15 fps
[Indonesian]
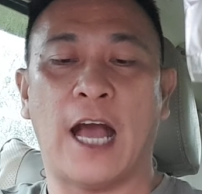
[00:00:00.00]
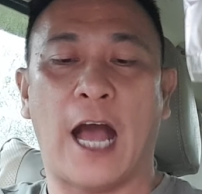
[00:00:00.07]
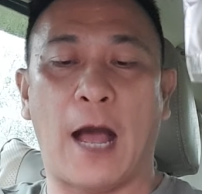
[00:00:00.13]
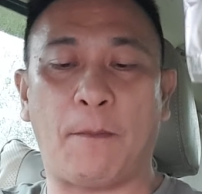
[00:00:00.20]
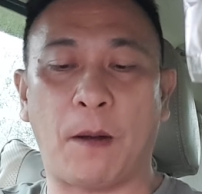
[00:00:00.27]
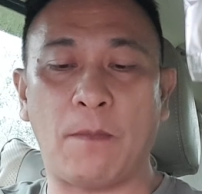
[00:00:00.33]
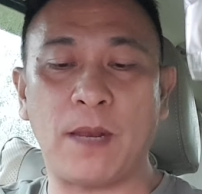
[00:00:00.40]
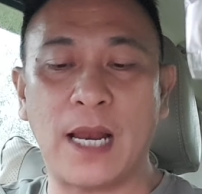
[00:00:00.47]

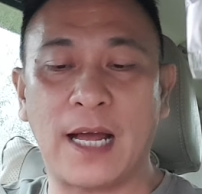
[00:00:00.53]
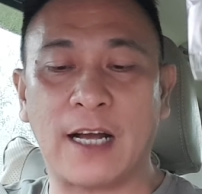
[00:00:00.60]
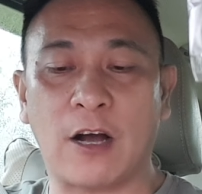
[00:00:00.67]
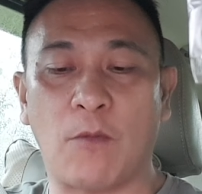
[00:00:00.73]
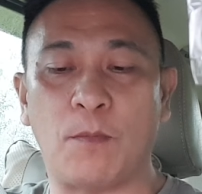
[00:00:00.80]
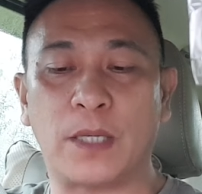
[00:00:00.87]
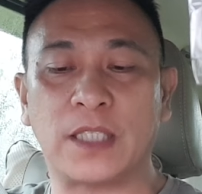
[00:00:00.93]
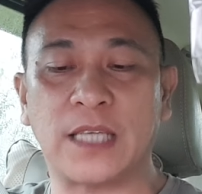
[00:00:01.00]
Apabila
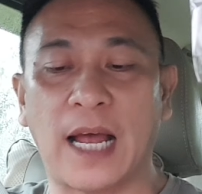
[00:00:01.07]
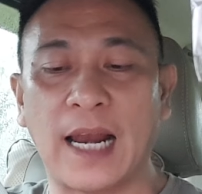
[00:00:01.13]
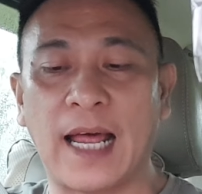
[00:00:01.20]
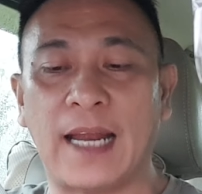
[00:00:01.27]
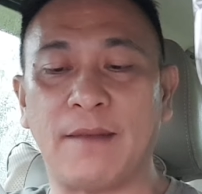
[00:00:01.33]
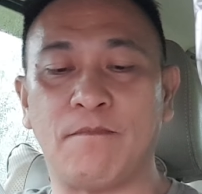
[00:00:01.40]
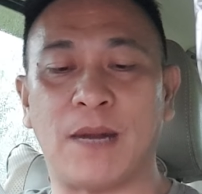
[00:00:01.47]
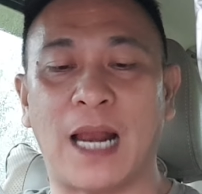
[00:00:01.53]
engkau
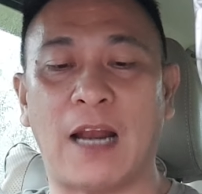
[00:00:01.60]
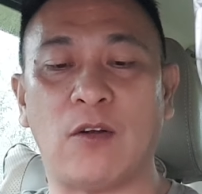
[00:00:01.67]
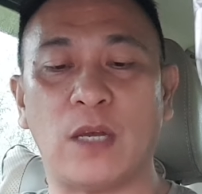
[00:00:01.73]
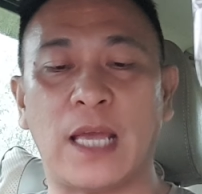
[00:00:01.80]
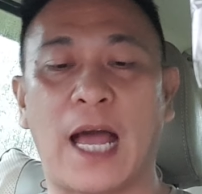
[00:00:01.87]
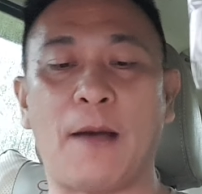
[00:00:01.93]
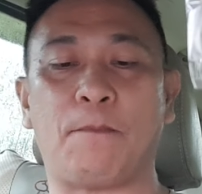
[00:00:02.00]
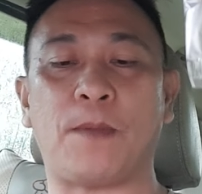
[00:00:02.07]
berjalan
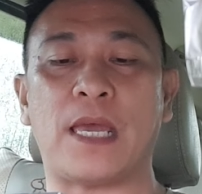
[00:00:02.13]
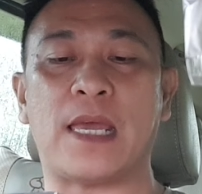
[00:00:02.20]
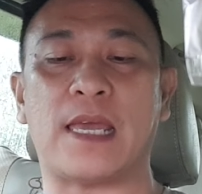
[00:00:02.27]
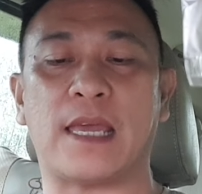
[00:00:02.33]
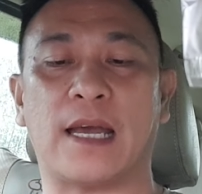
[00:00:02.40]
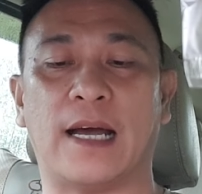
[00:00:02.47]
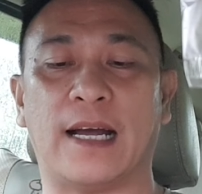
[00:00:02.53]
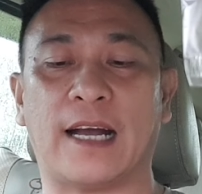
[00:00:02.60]
melalui api,
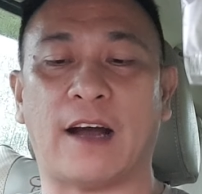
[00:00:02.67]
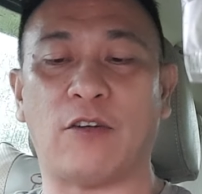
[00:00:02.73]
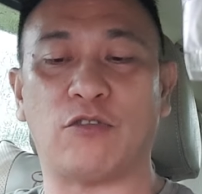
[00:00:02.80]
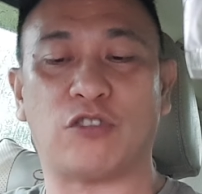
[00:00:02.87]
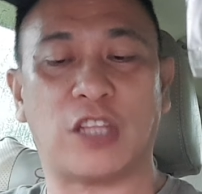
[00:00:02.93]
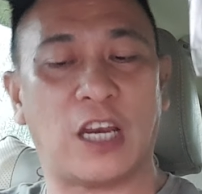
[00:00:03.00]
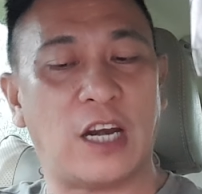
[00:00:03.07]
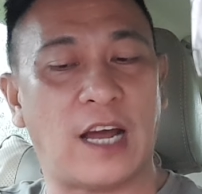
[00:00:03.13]
engkau
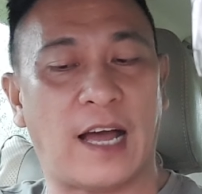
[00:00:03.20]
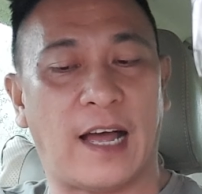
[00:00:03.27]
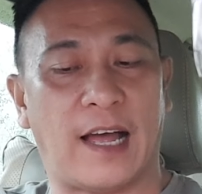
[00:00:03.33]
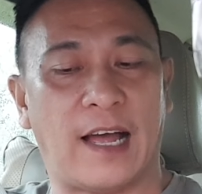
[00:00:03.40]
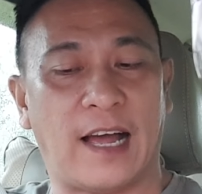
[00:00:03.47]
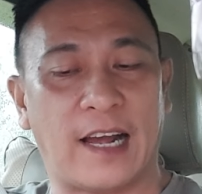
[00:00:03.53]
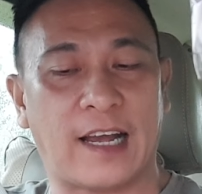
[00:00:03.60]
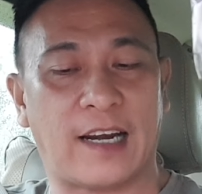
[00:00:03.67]
tidak
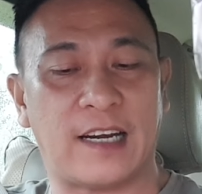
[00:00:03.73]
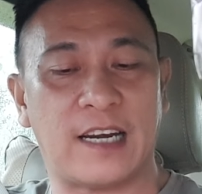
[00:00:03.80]
akan